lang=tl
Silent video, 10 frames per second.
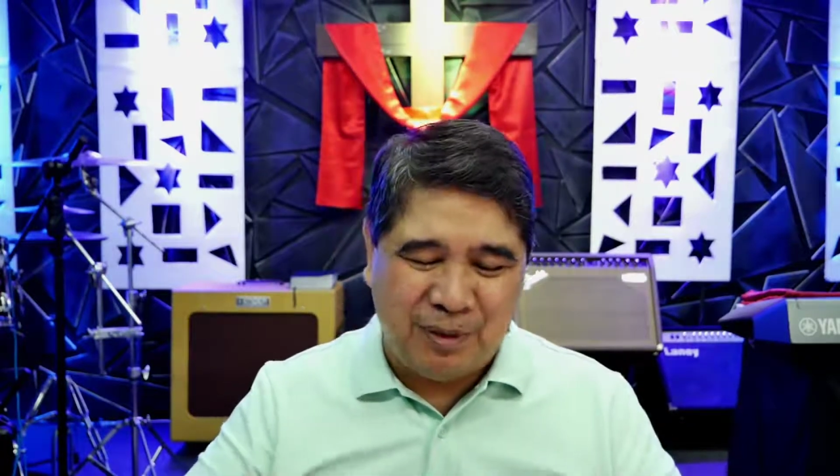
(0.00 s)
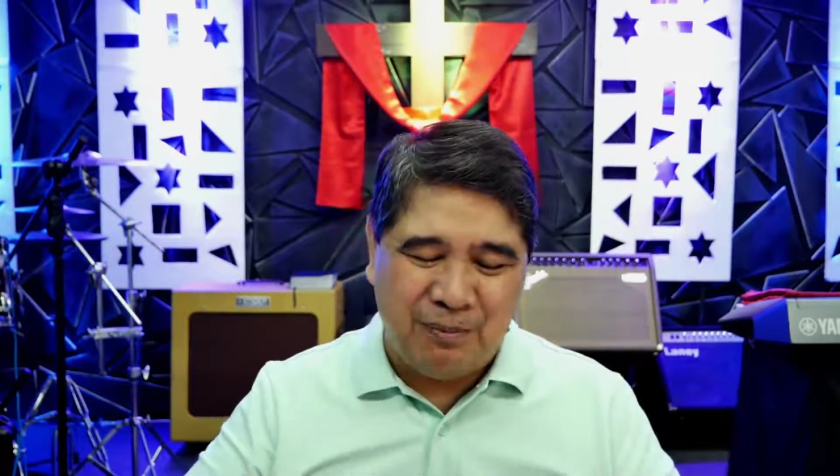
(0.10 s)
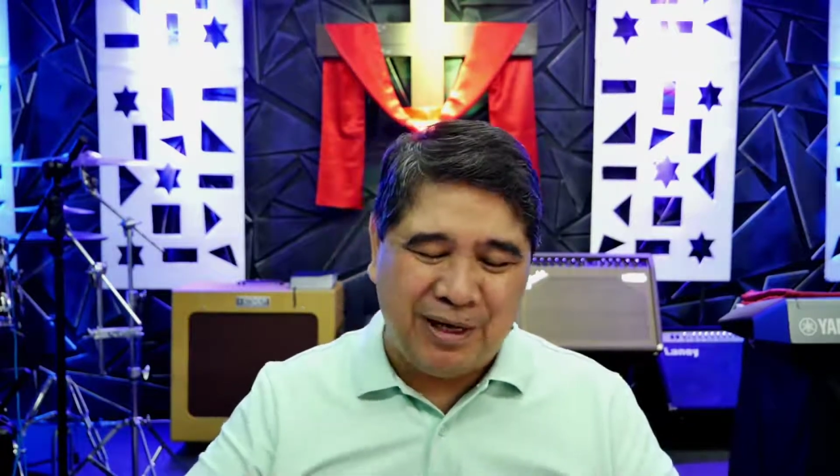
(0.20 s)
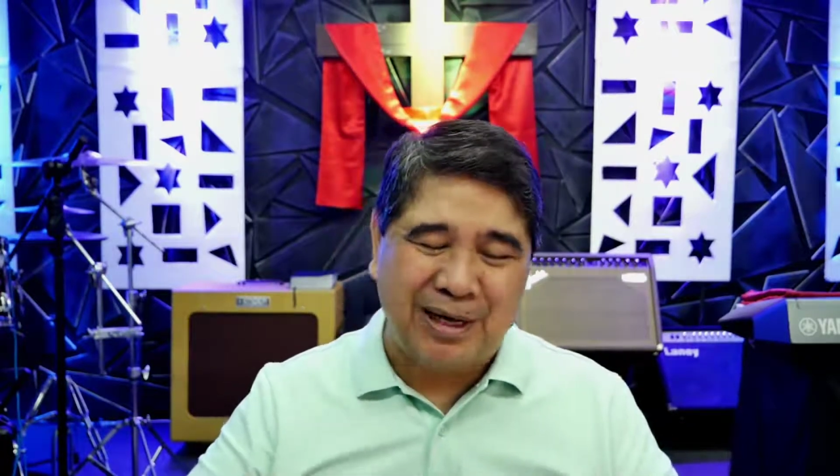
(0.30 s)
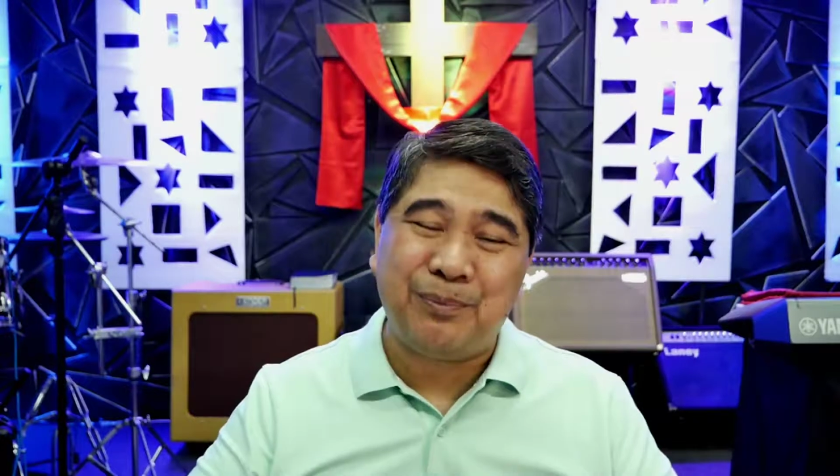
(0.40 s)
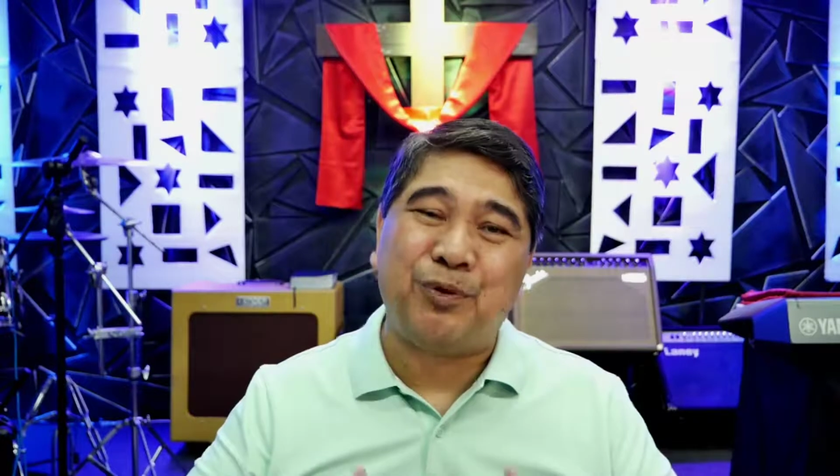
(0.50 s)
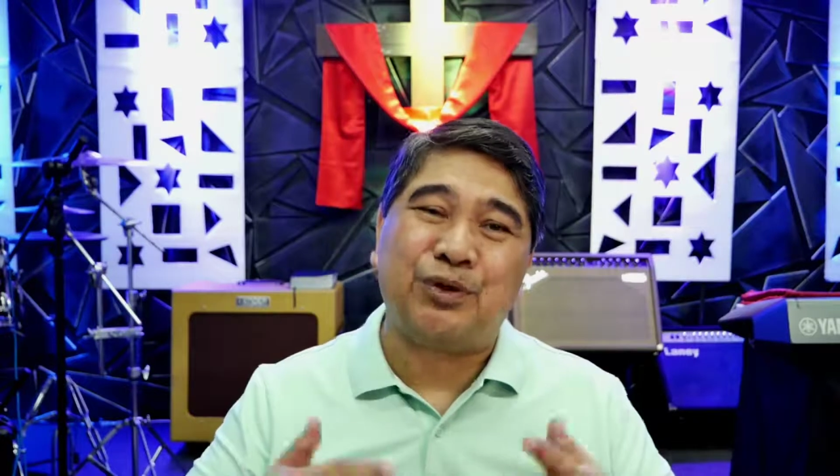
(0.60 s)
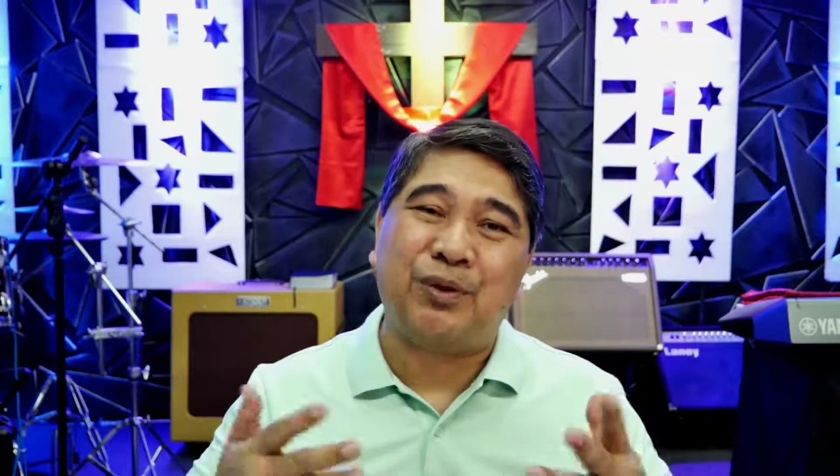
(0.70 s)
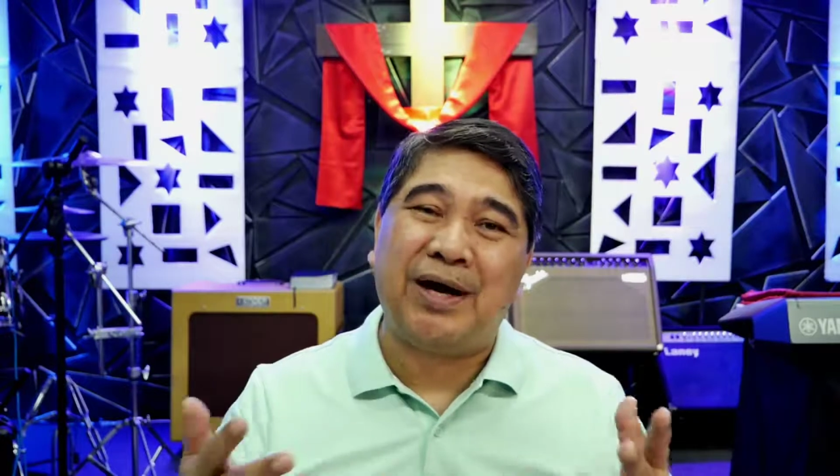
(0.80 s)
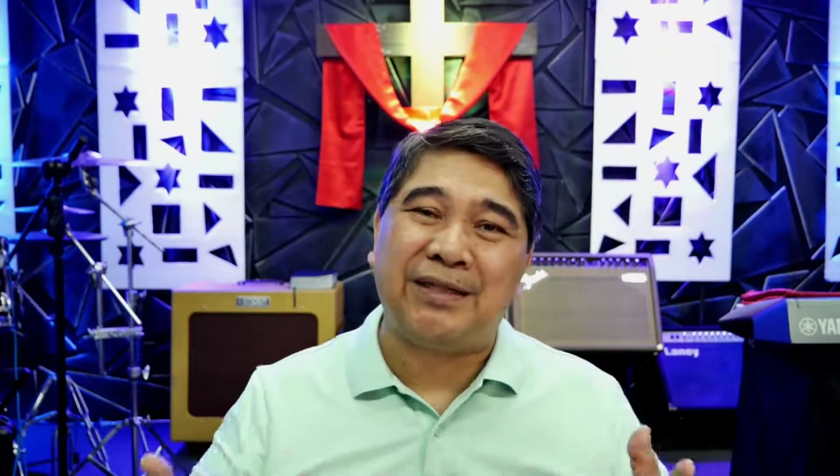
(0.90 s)
biblical po
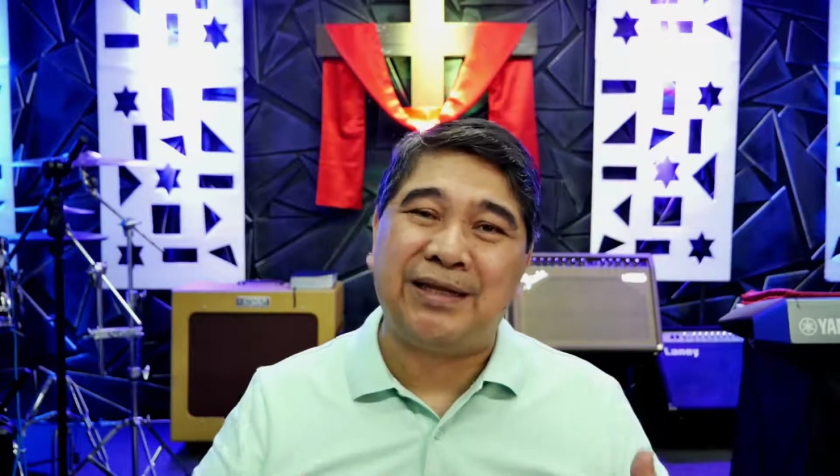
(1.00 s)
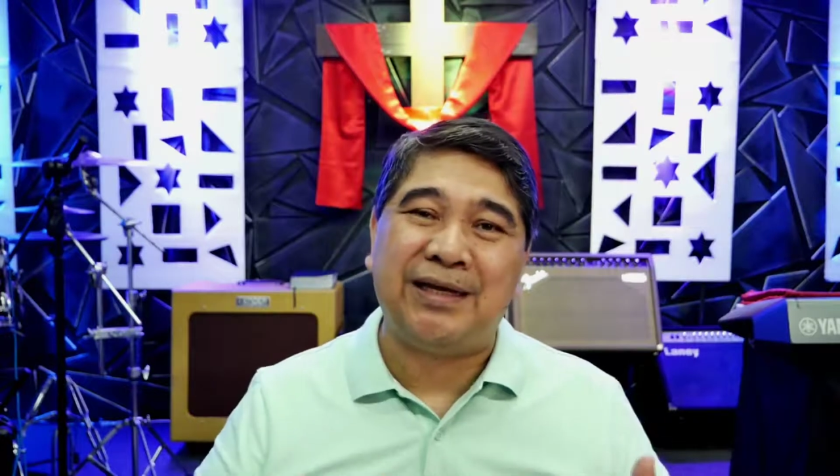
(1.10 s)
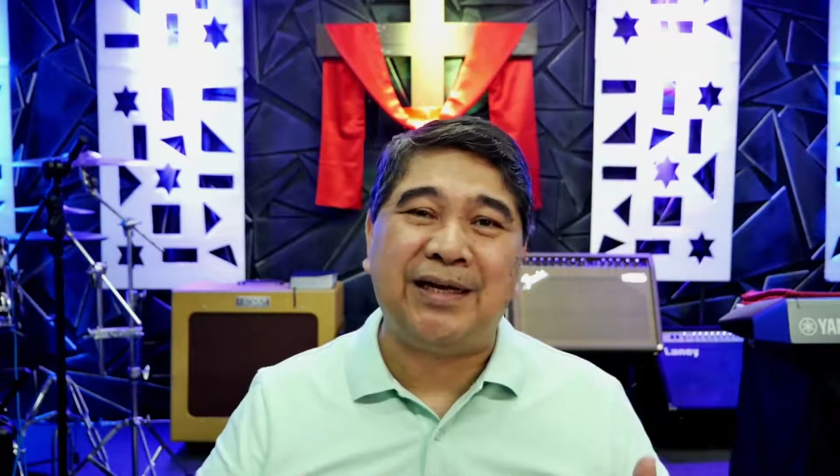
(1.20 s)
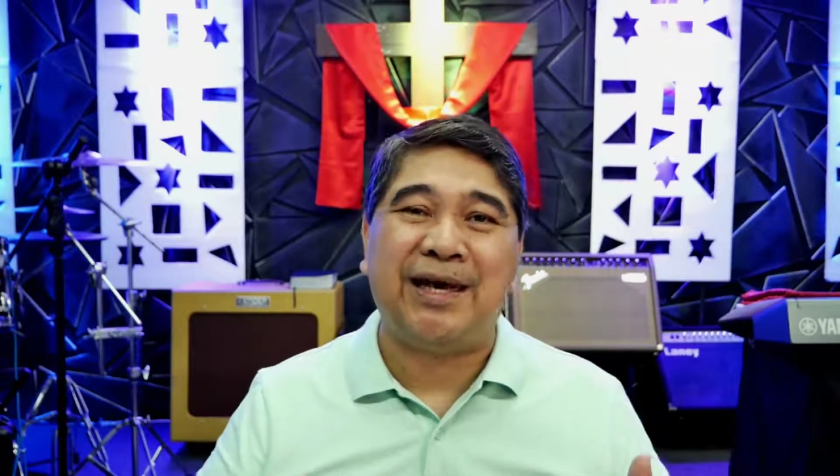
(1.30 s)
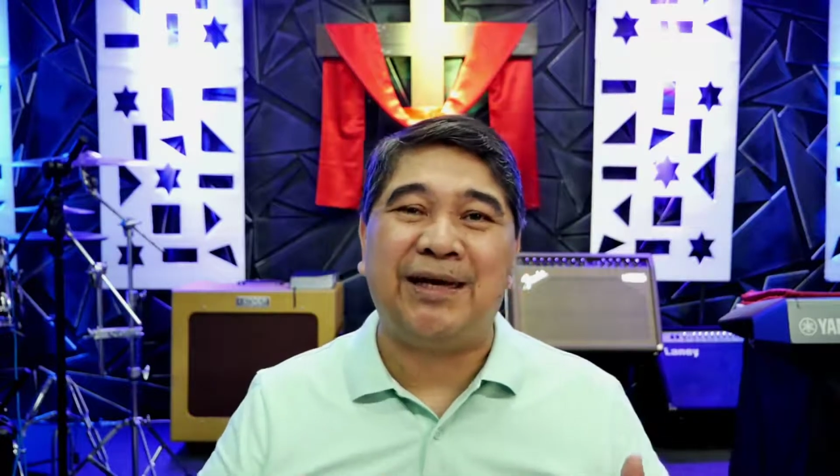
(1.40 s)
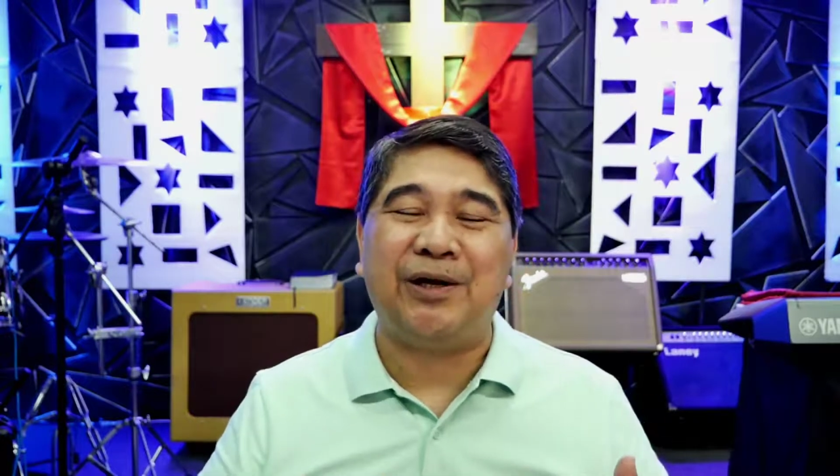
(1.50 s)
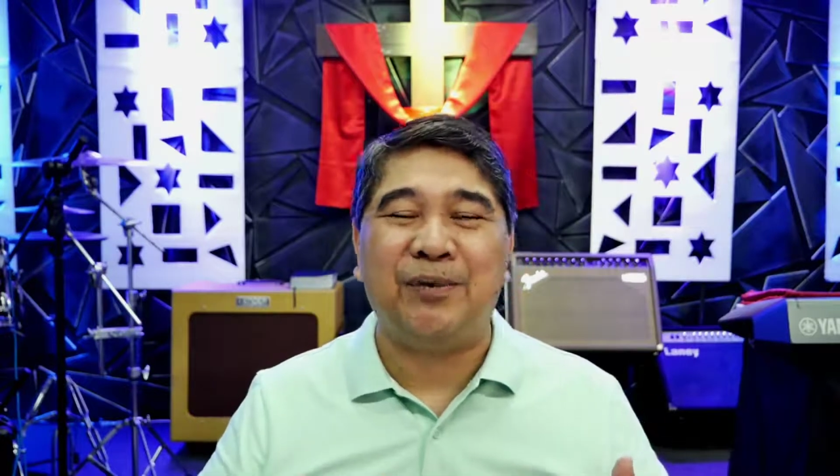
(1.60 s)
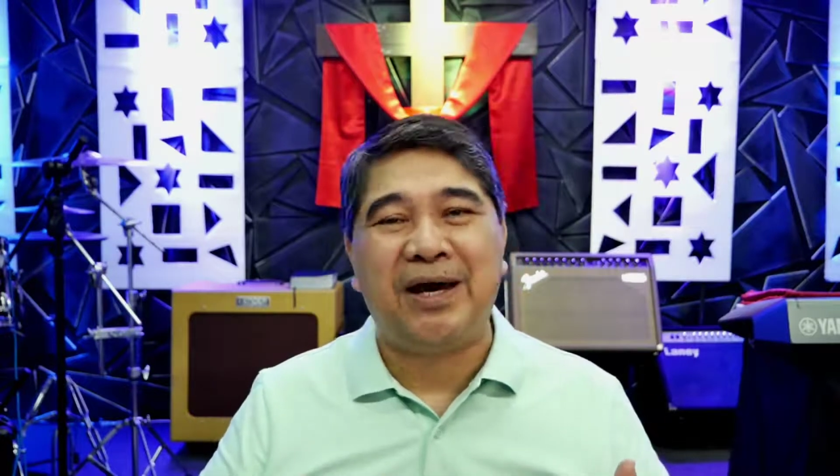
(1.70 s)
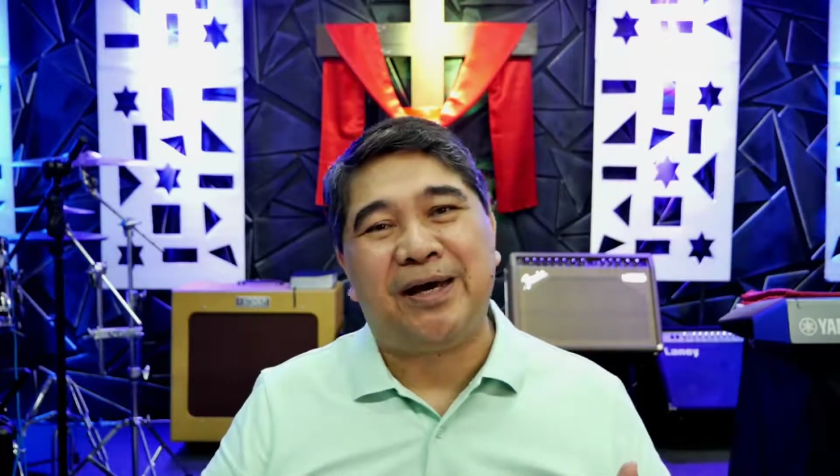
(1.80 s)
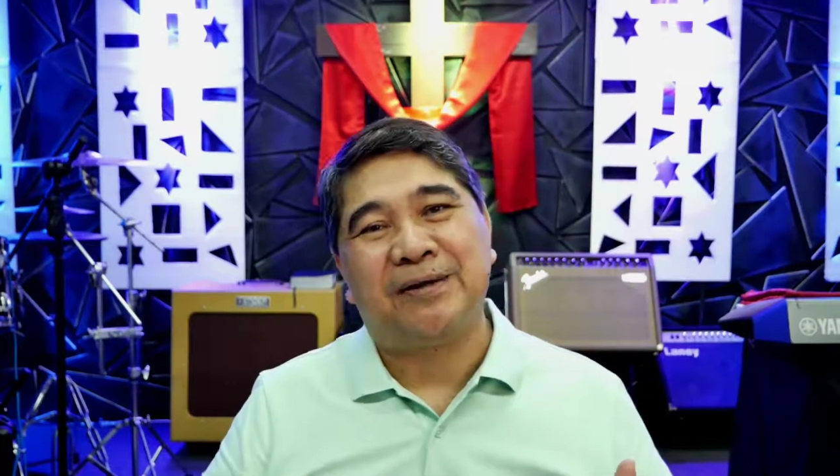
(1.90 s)
itong ating
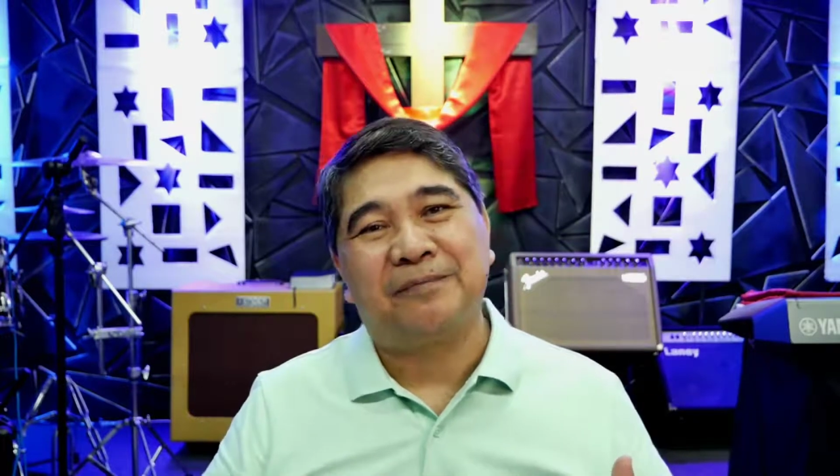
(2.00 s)
ginagawa.